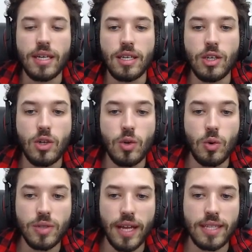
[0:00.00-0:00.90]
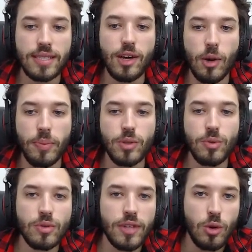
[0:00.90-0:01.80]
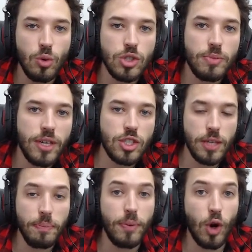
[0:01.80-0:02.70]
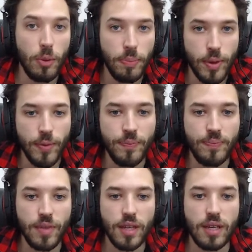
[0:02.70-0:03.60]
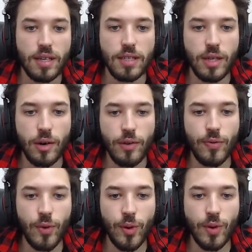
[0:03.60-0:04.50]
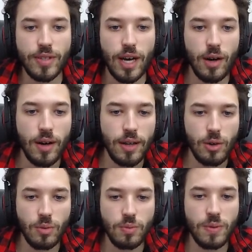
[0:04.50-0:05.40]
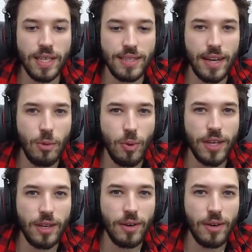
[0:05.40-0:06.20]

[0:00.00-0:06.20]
e o DLC da Copa do Mundo tem um Ultimate Team próprio. Então eu vou dar, eu entrei um pouquinho